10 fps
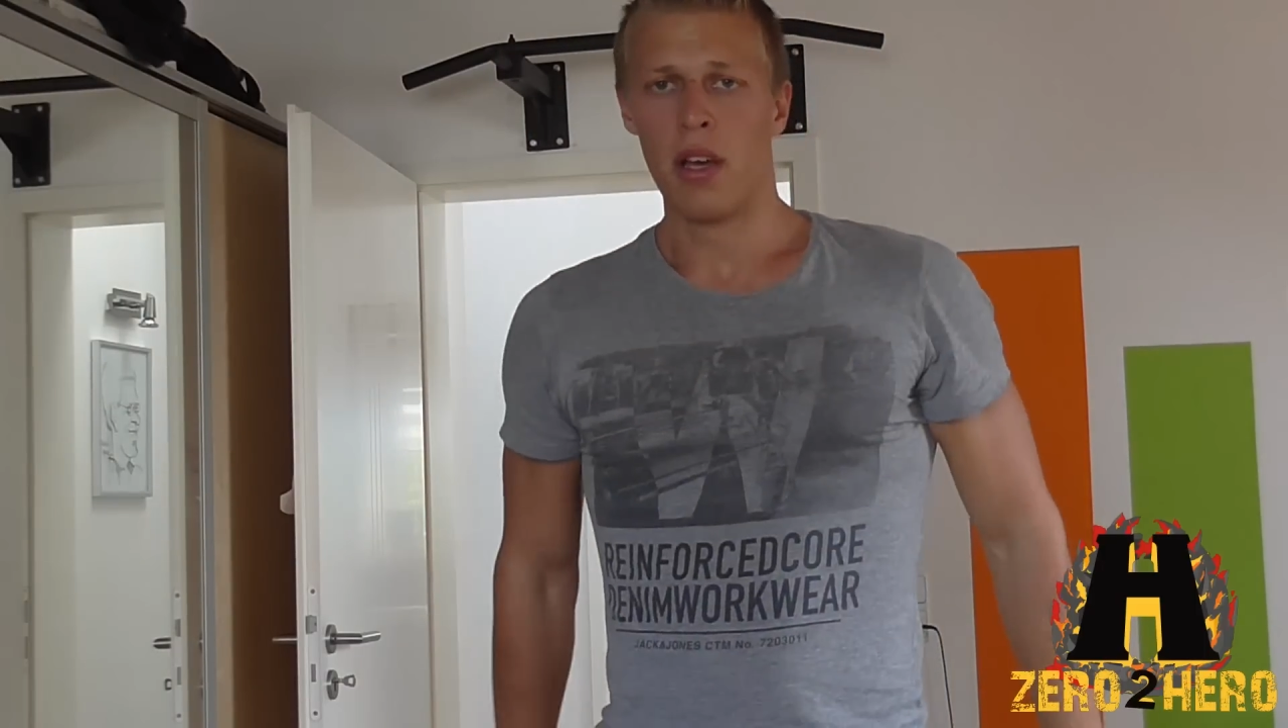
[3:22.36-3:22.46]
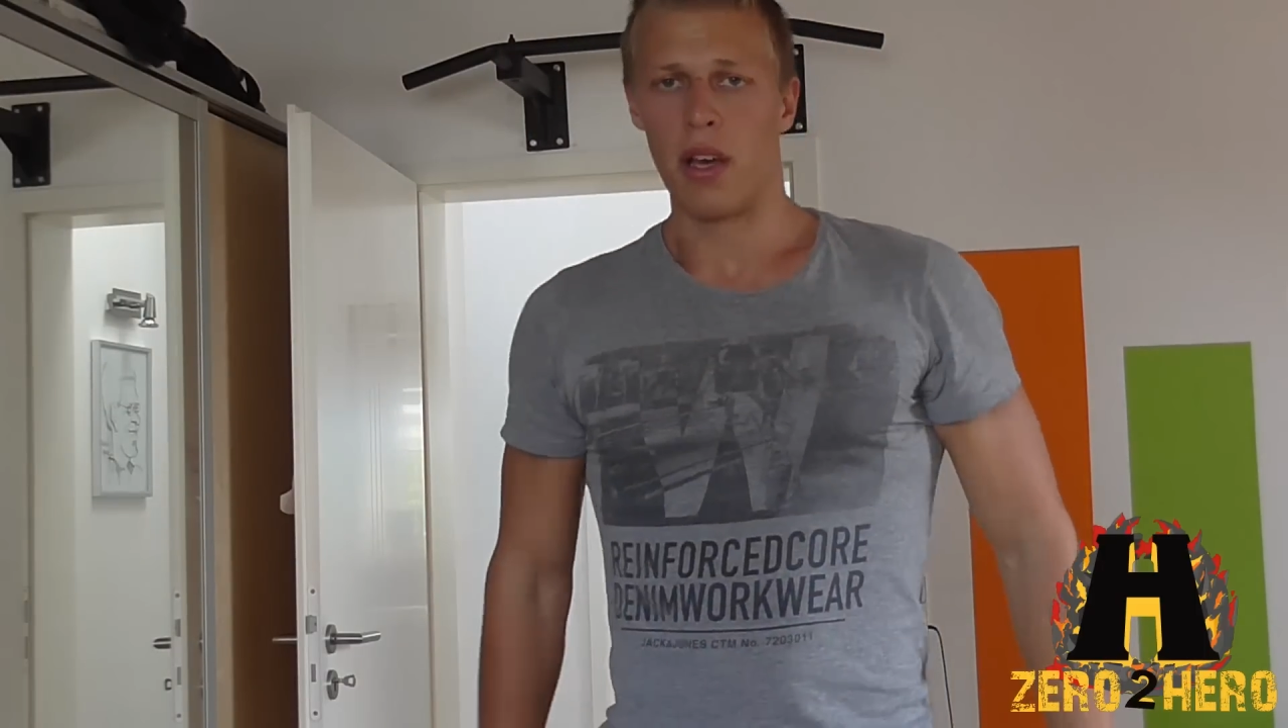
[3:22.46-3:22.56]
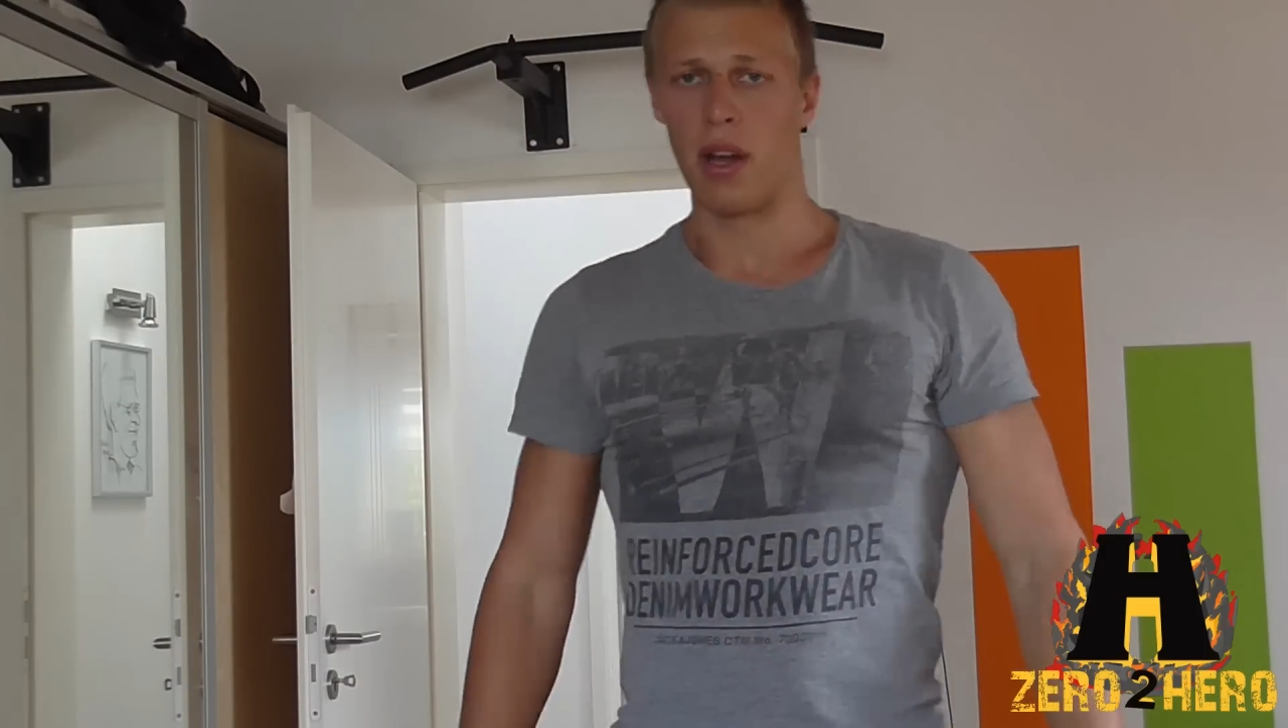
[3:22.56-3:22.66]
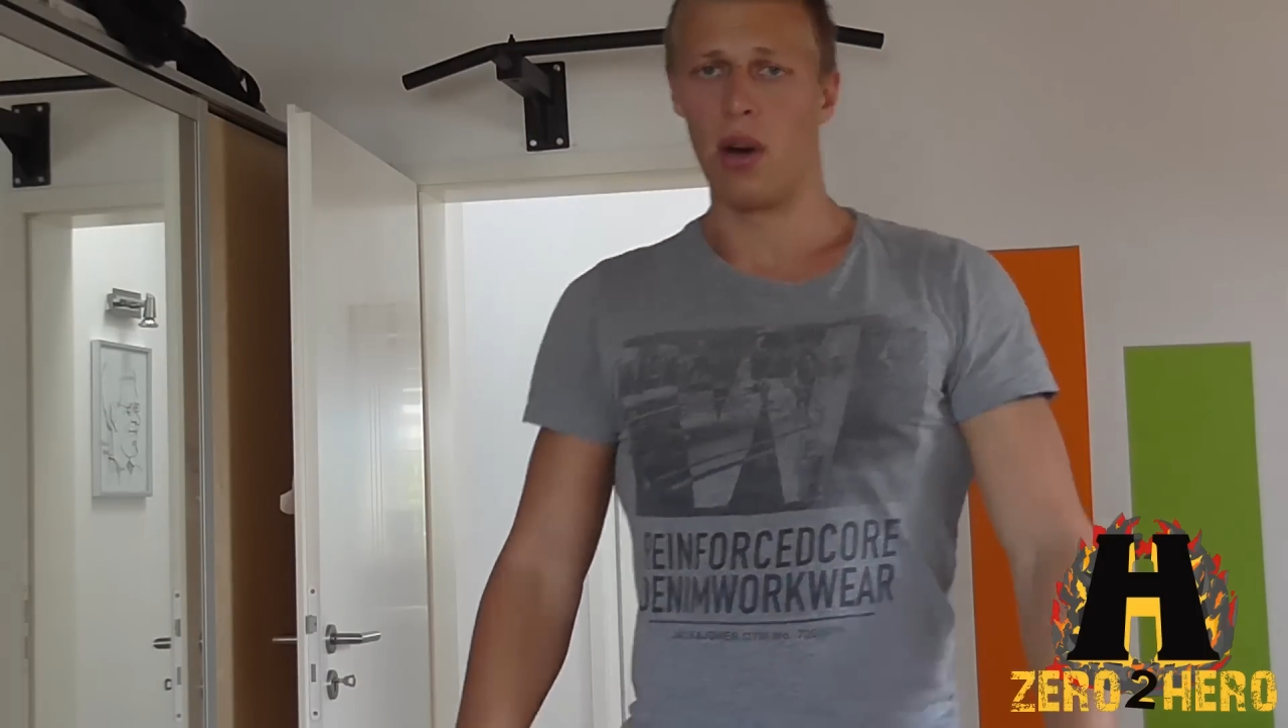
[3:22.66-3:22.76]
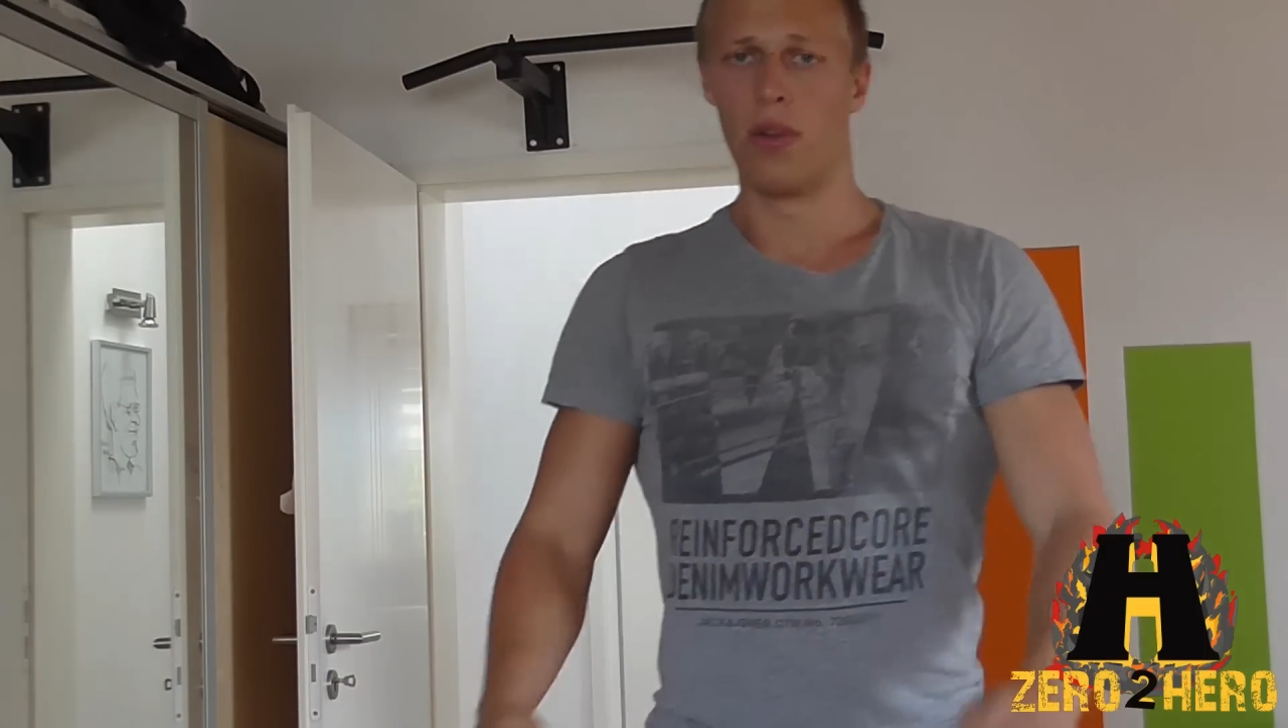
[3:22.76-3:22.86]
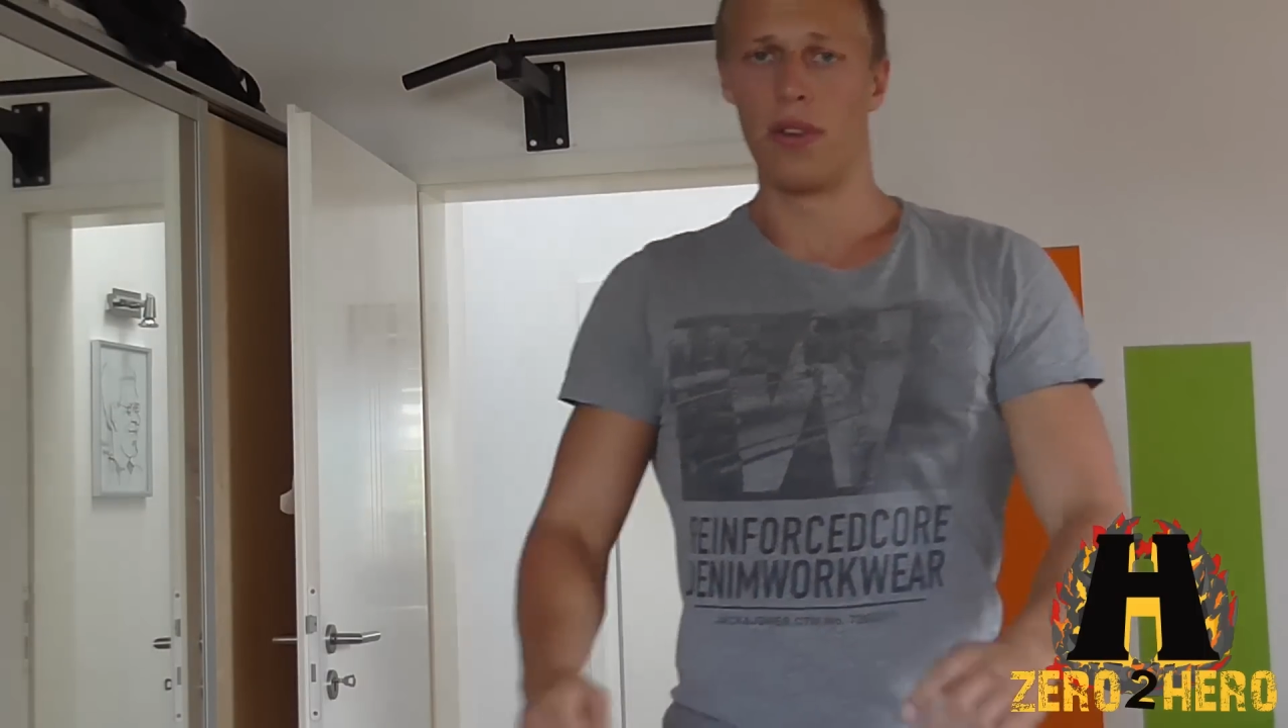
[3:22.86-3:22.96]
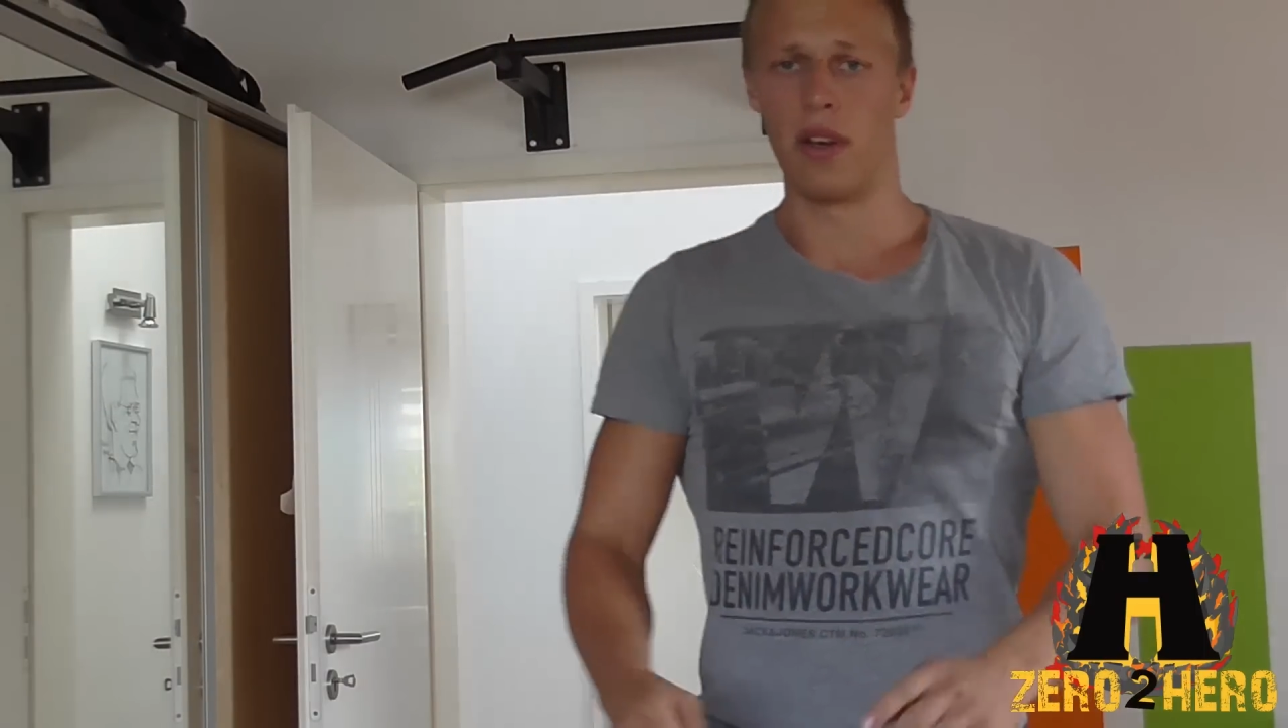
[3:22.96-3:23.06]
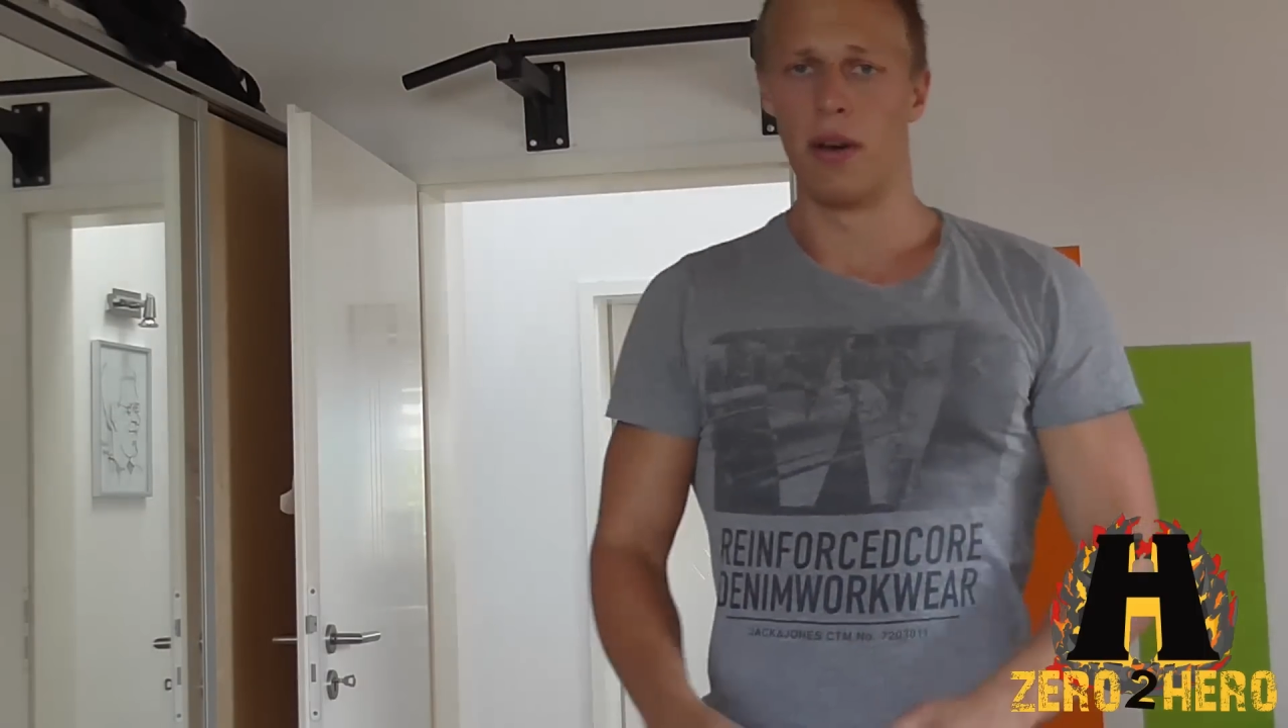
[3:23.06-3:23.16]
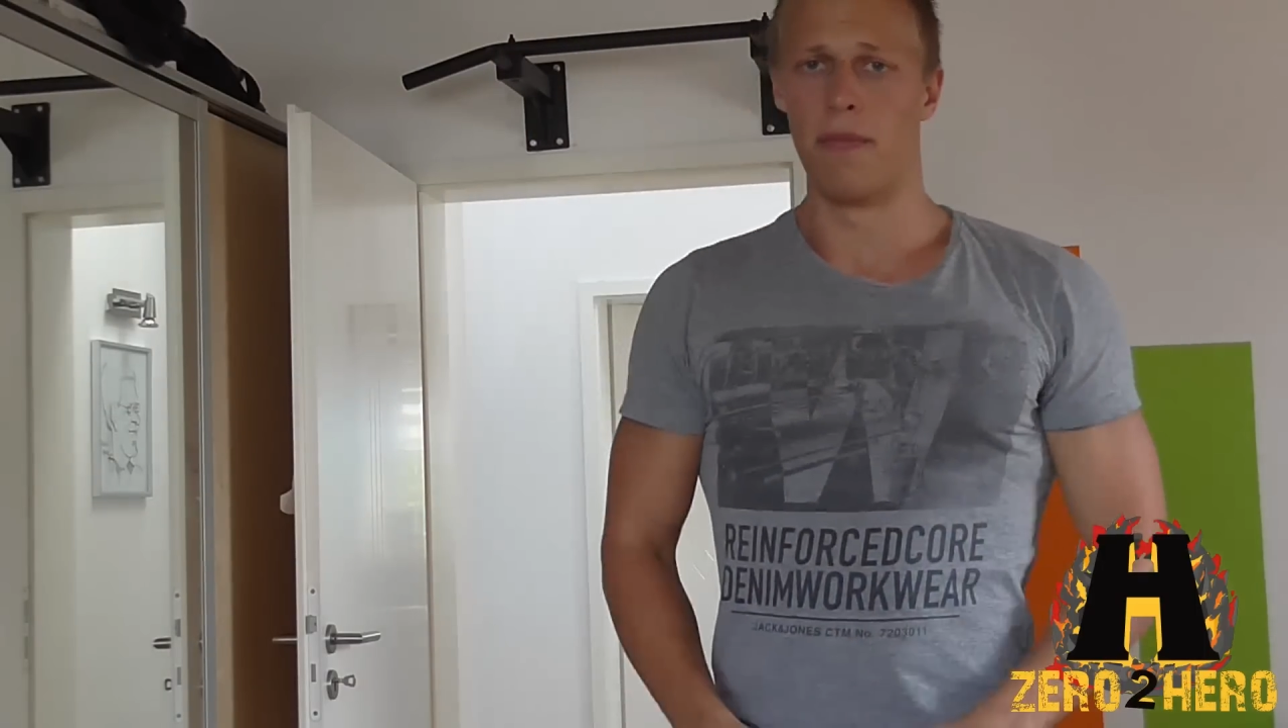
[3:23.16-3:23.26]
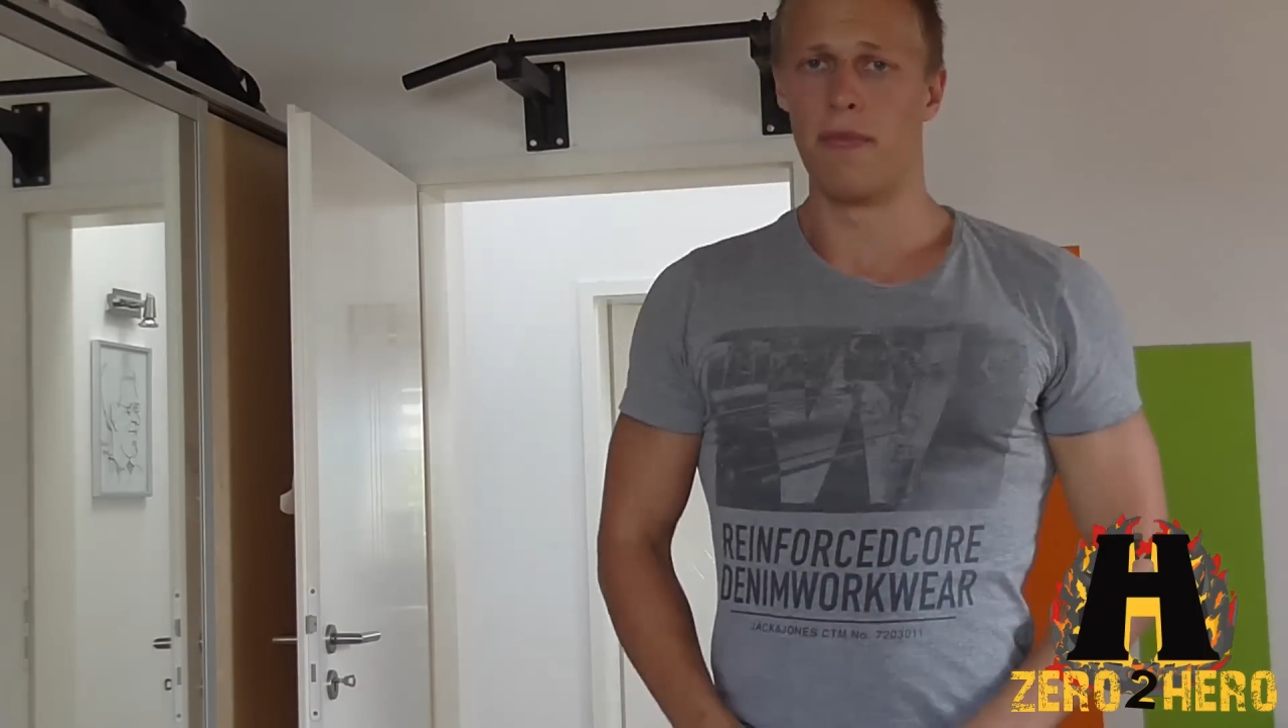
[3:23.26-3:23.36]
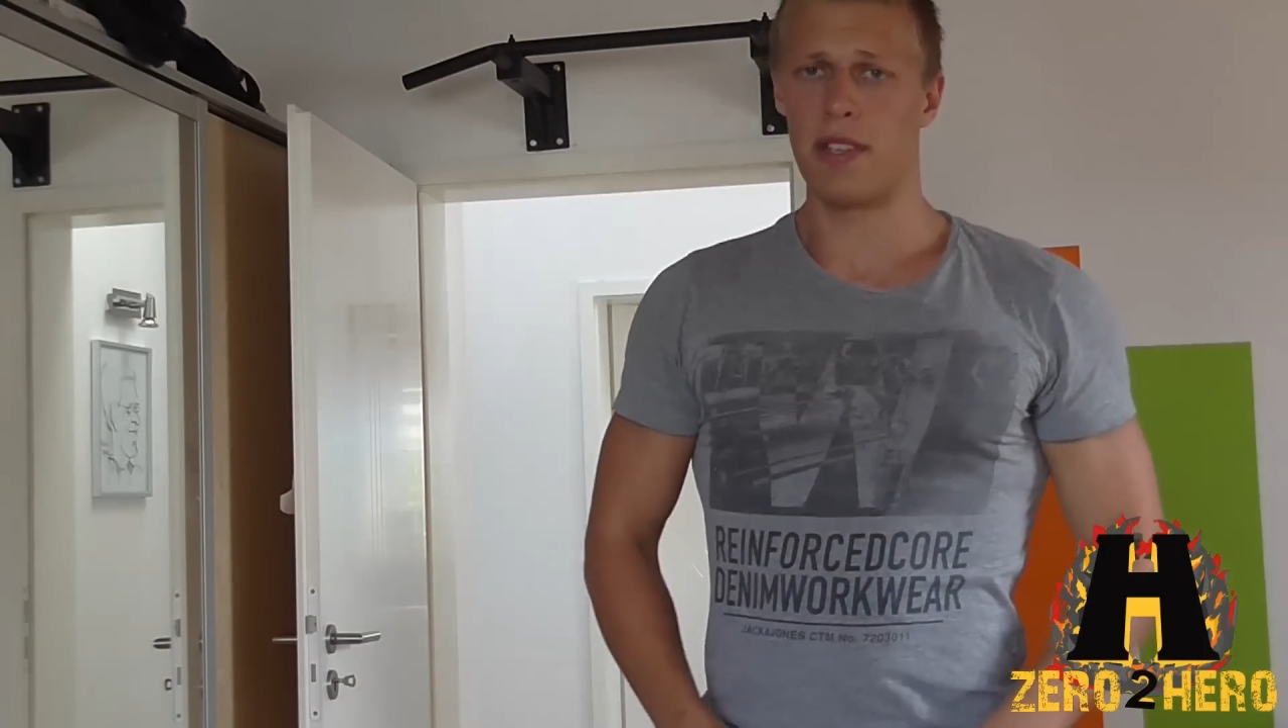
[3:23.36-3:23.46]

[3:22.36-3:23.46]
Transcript: Genau, und ähm,